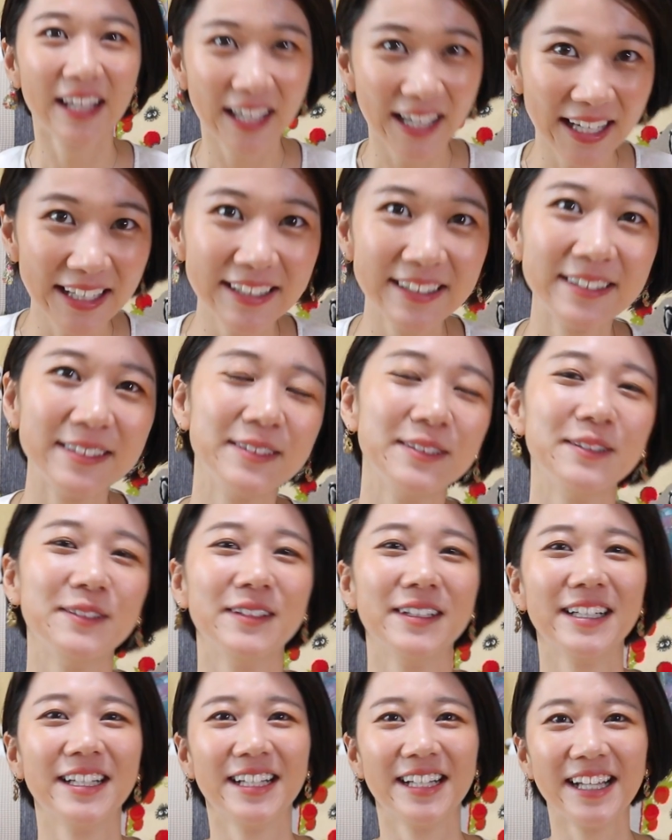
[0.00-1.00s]
はいとい
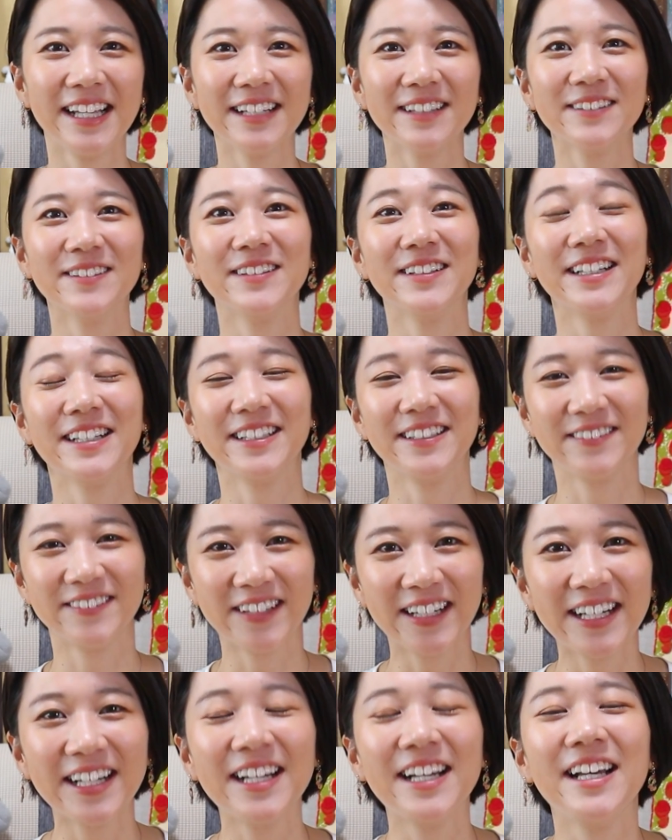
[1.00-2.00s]
うわけで今回
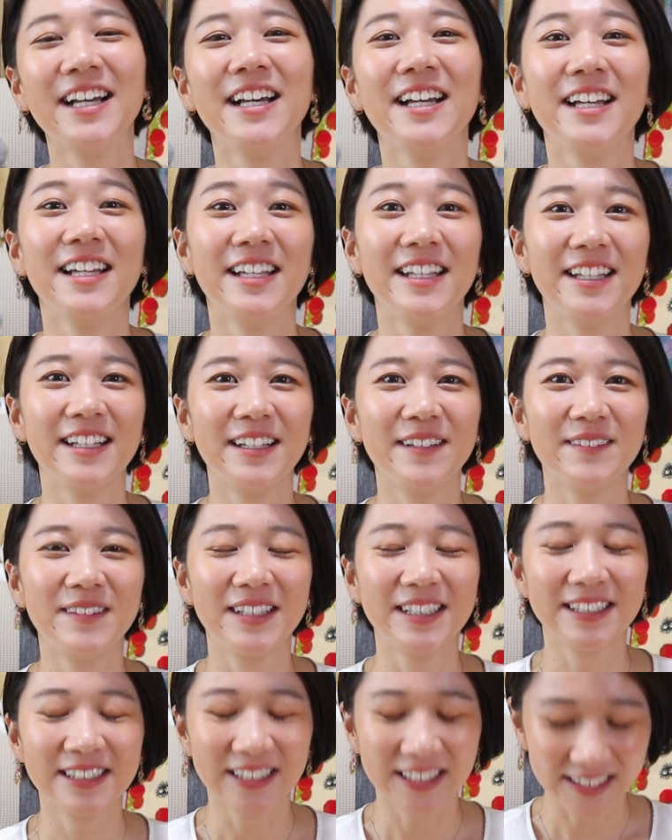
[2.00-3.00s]
は、えー、
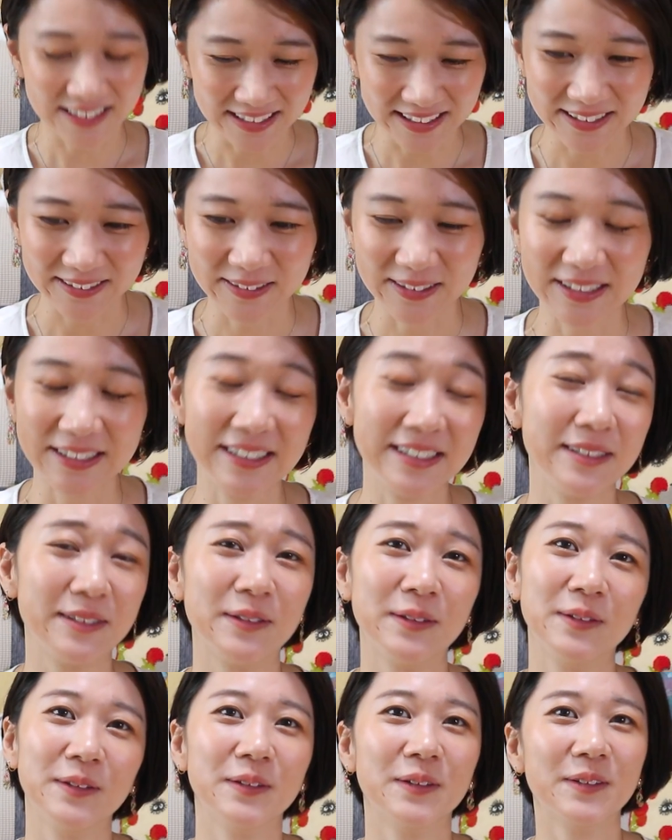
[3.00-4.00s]
皆さんに嬉しい
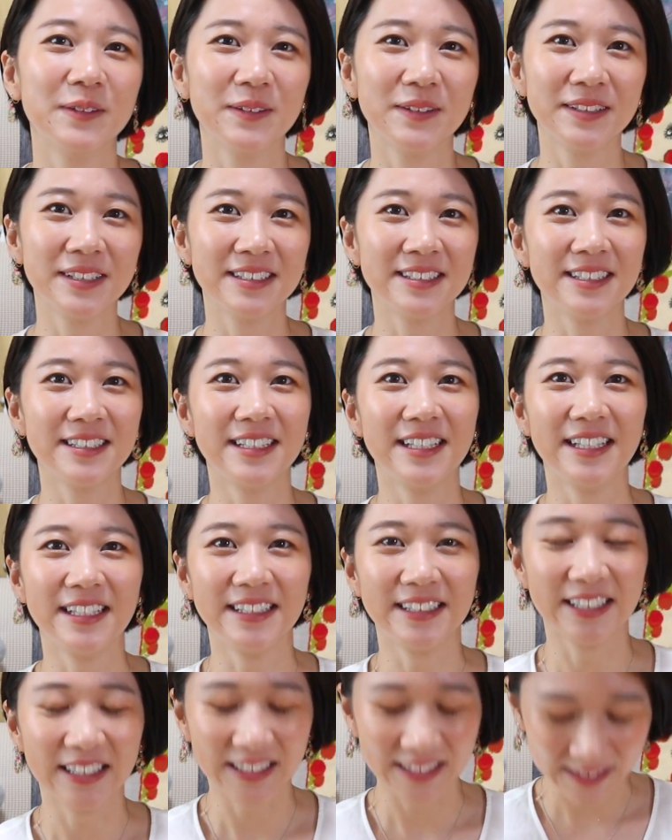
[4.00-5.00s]
ご報告をさせて
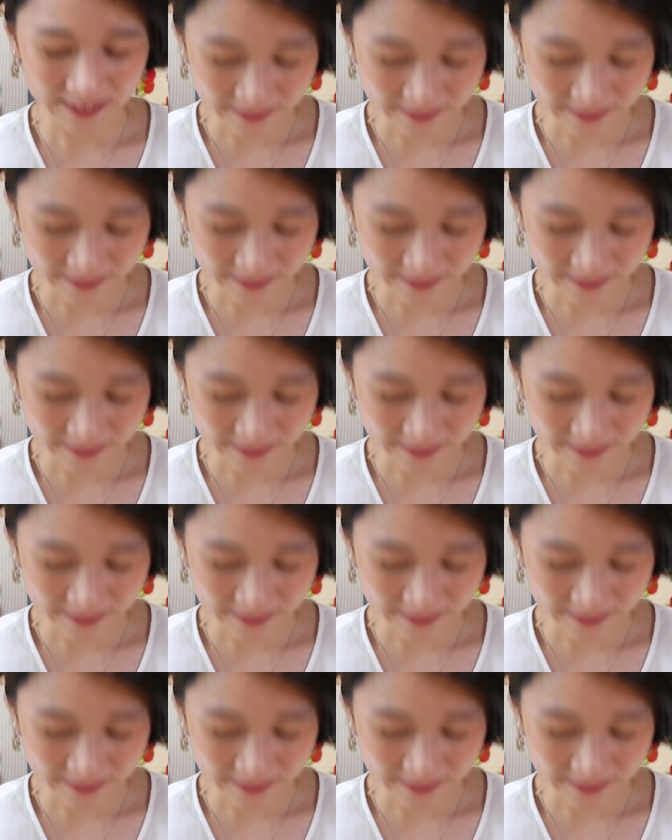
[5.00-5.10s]
いただ